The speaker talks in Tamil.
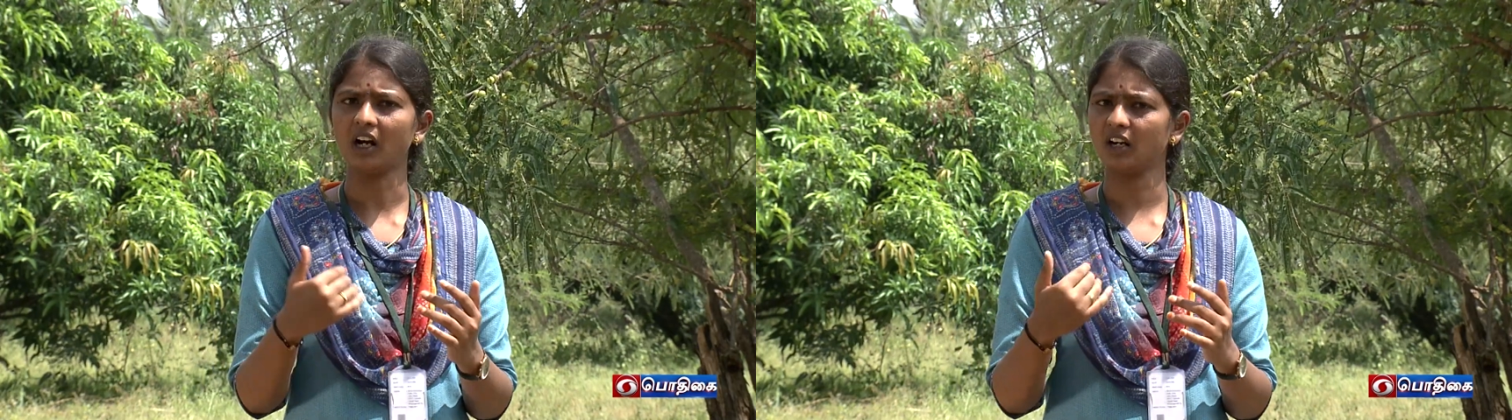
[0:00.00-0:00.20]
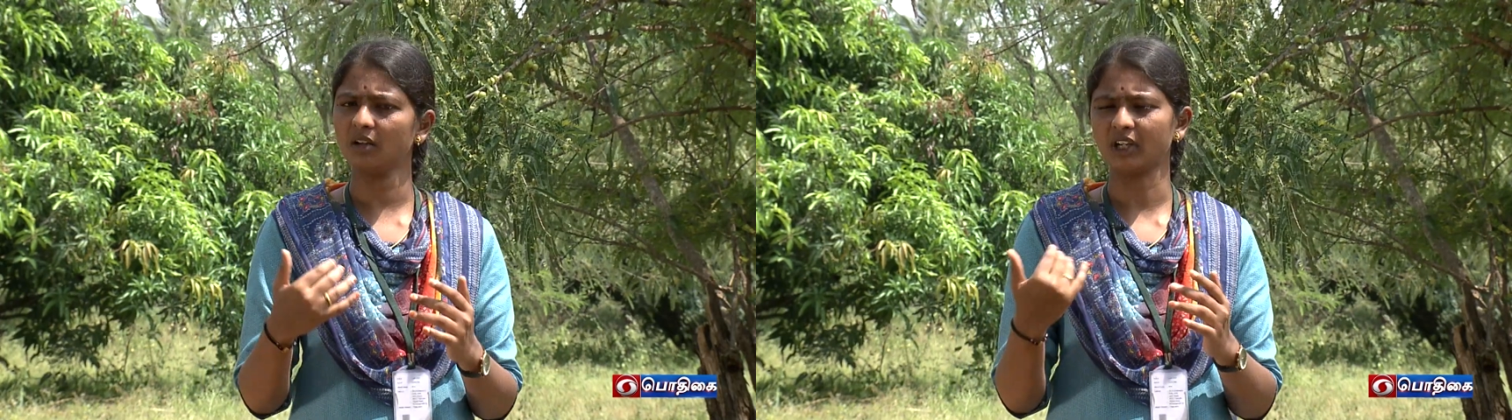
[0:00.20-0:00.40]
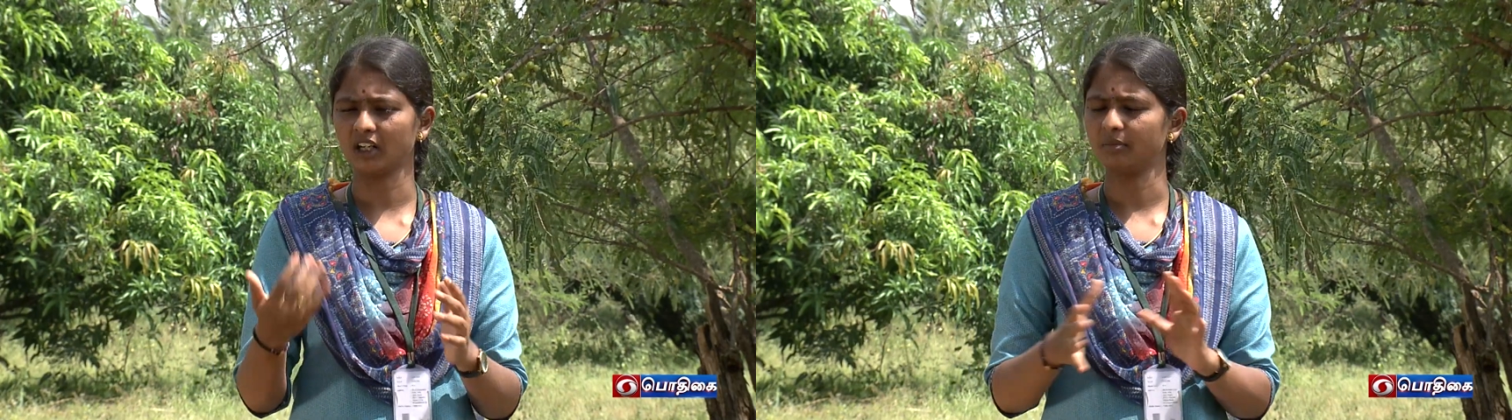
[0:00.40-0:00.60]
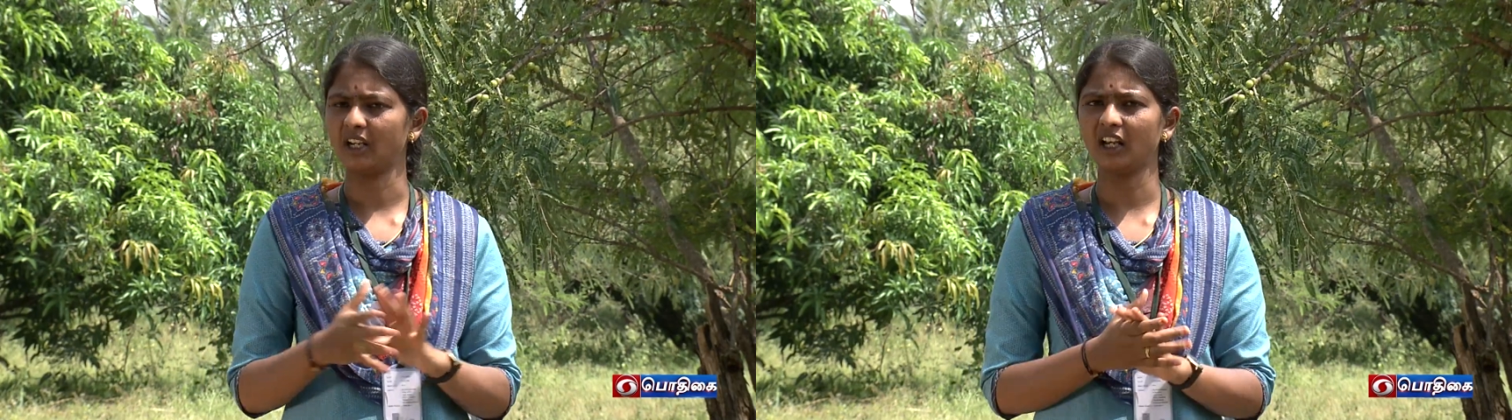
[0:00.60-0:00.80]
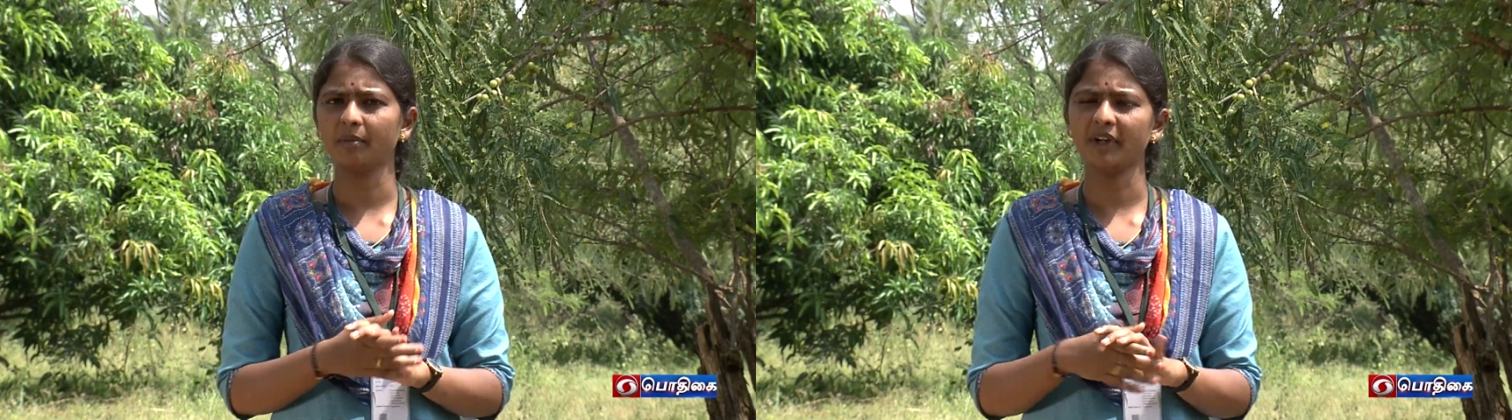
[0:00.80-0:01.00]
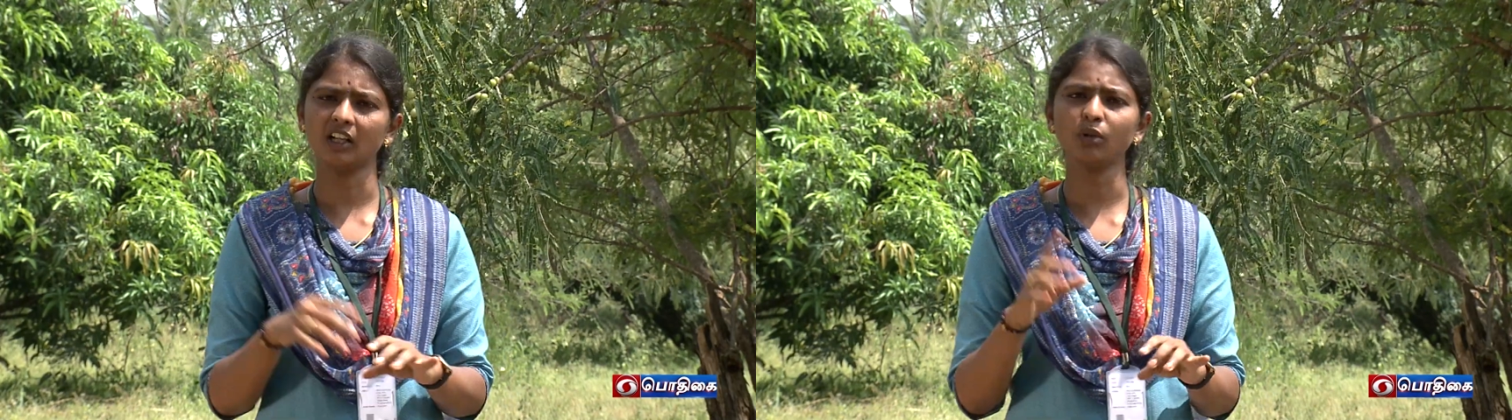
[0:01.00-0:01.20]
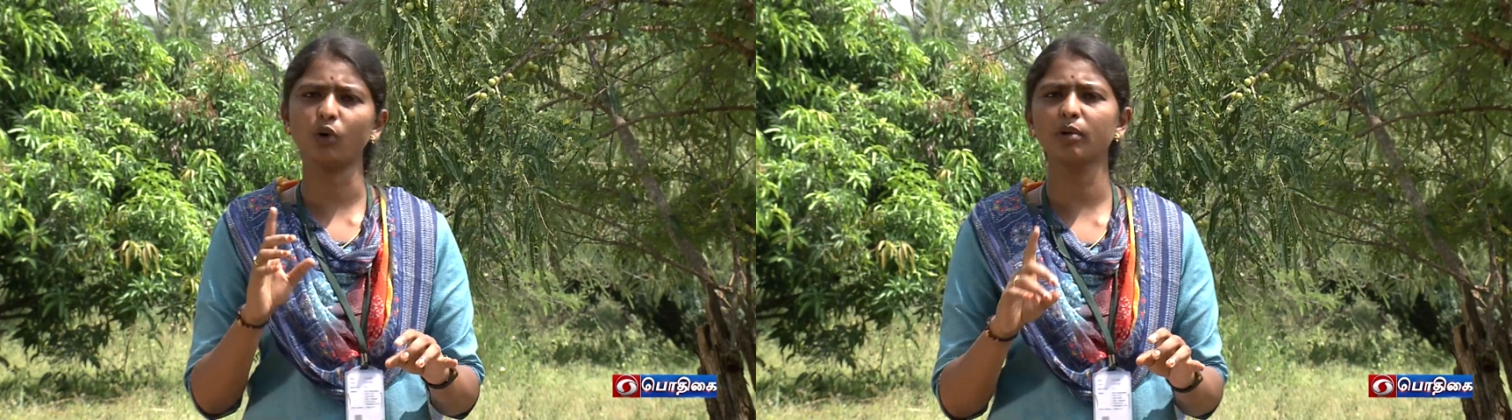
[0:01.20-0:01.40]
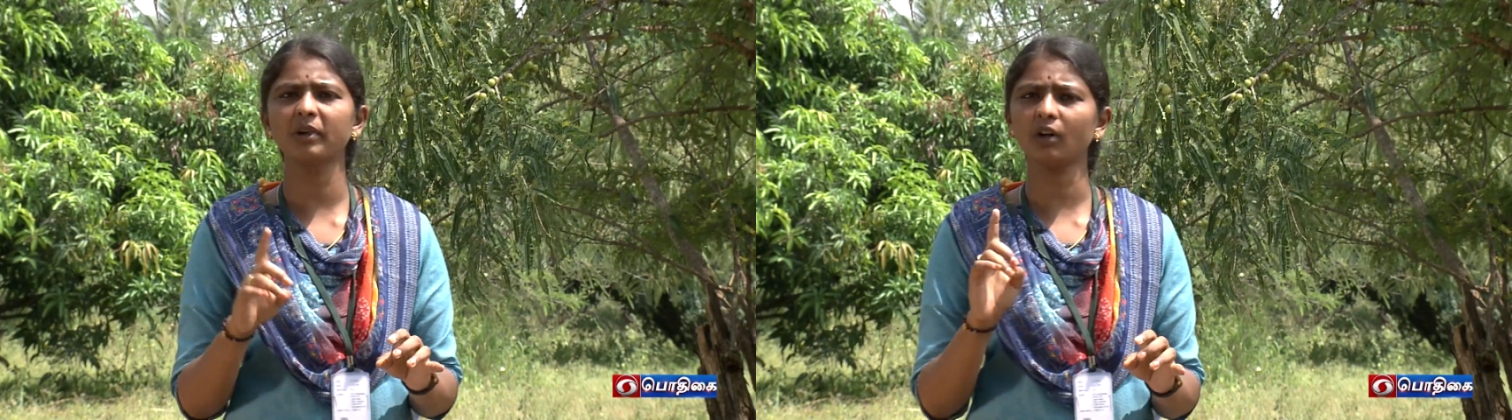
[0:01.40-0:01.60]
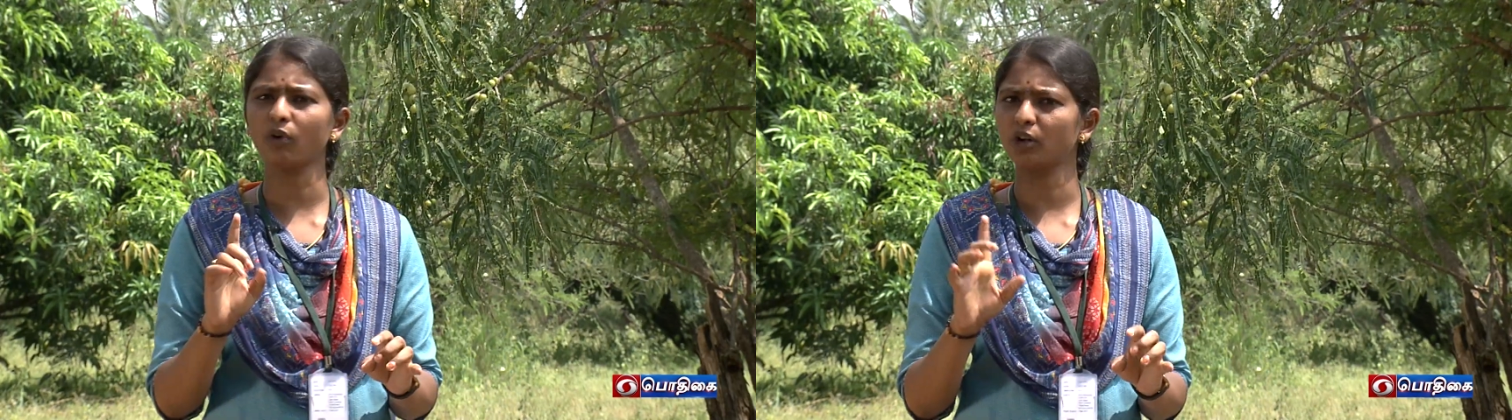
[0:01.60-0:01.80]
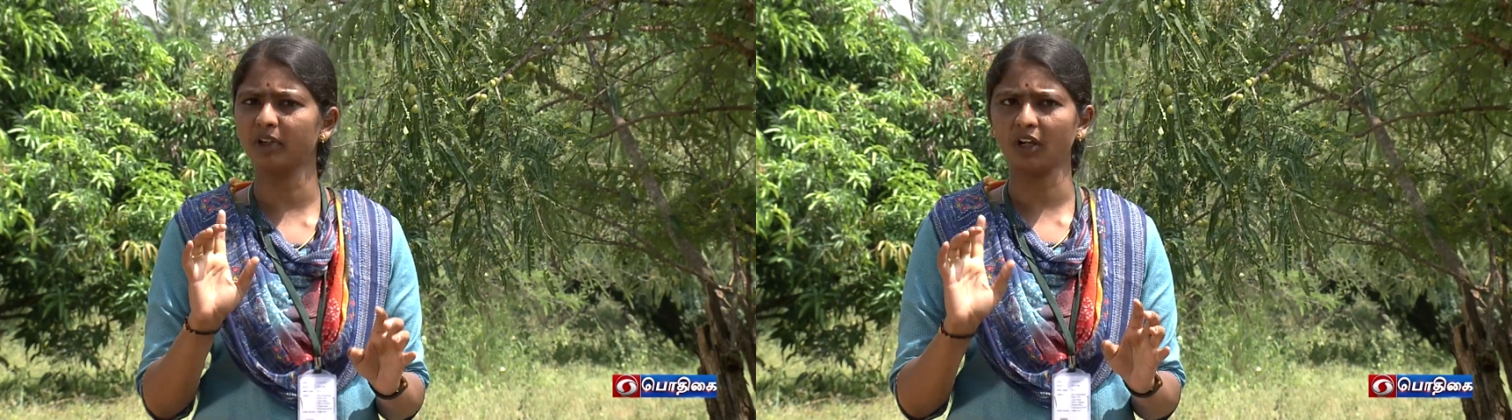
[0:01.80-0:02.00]
ஆழம் அகலம் எல்லாமே அதாவது ஒரு மீட்டர்
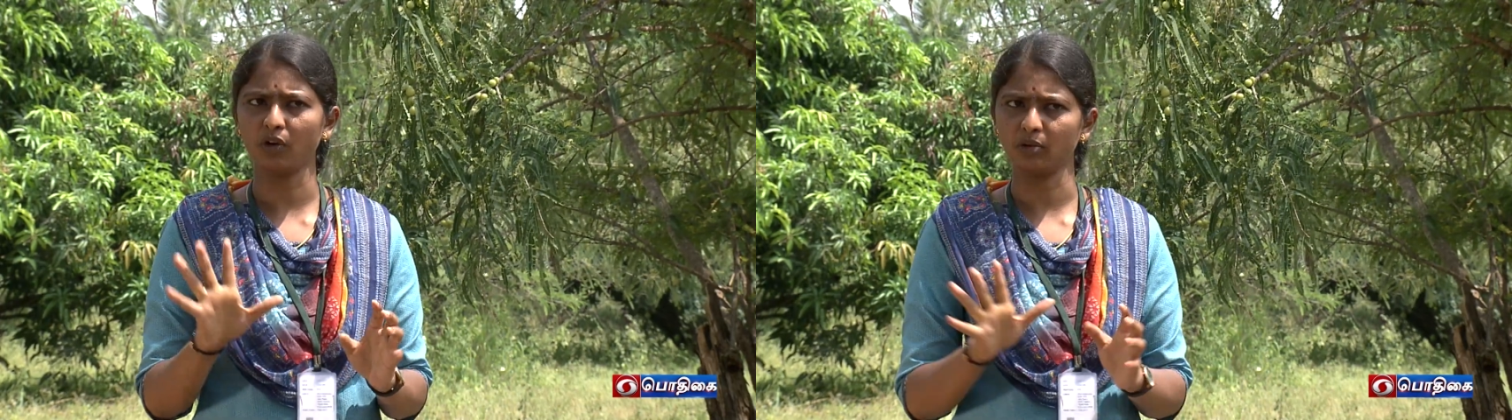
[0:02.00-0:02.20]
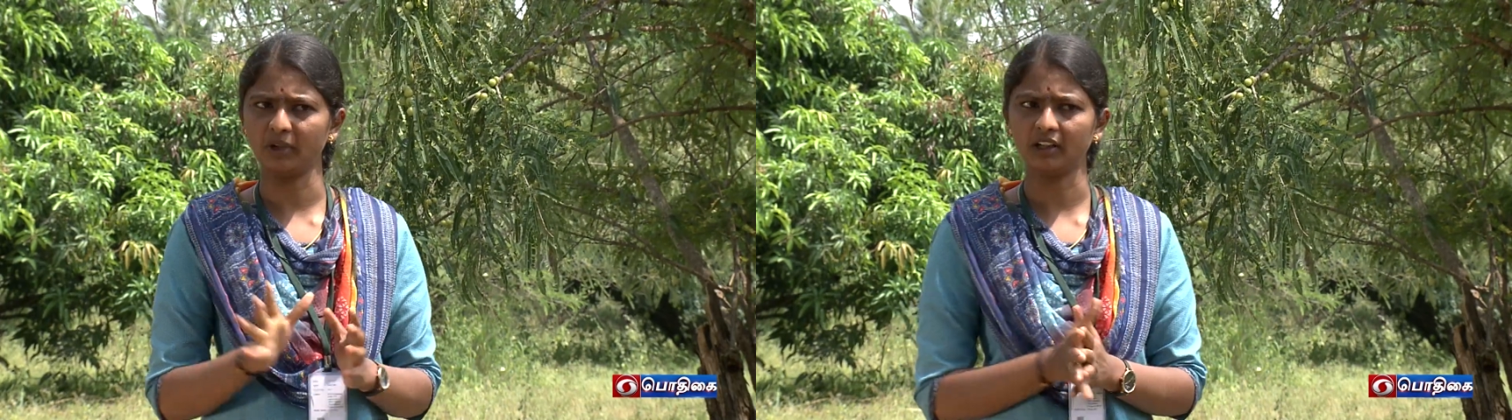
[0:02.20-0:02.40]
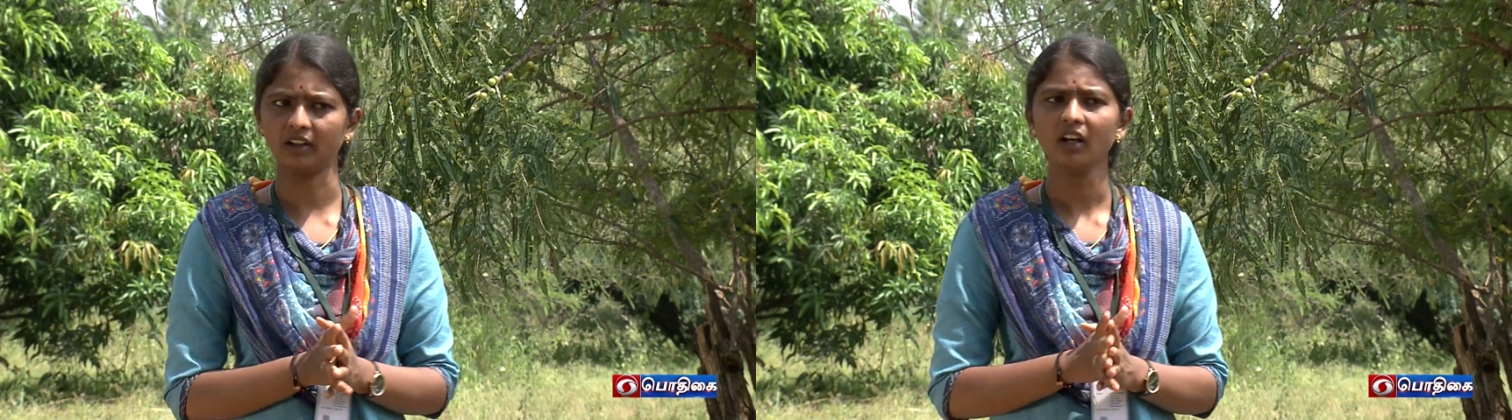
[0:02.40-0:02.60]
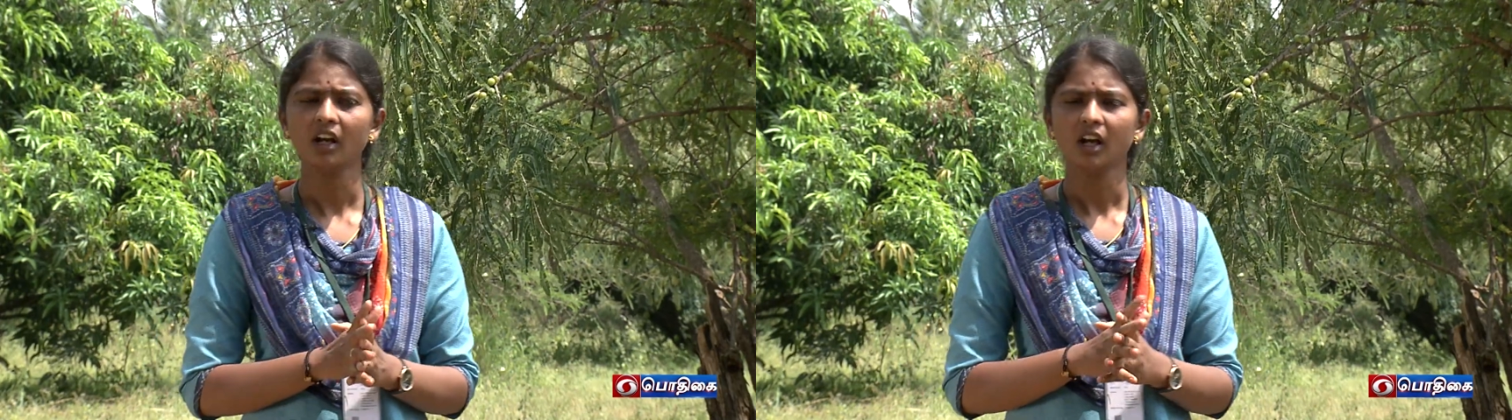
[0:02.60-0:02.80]
ஒரு மீட்டர் ஒரு மீட்டர்